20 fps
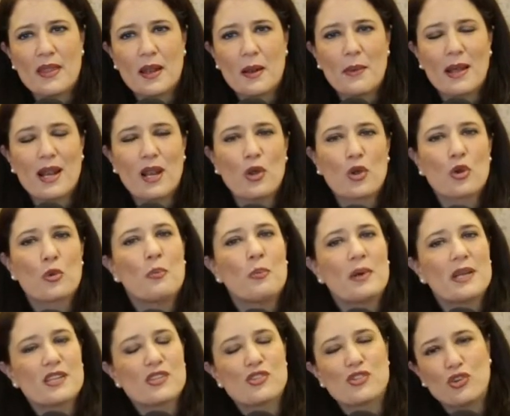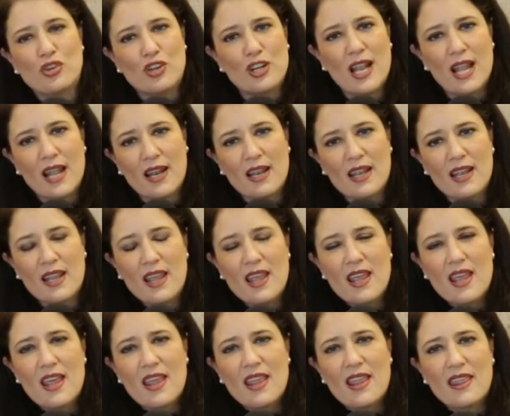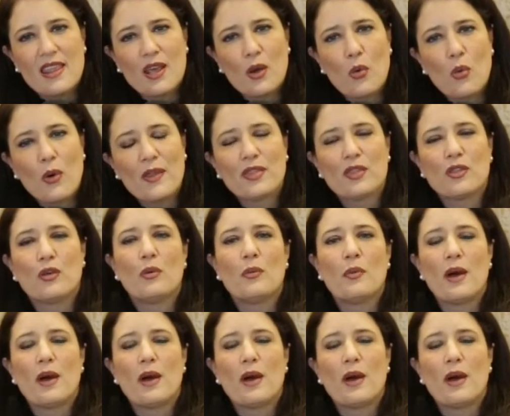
valor personal, de cuánto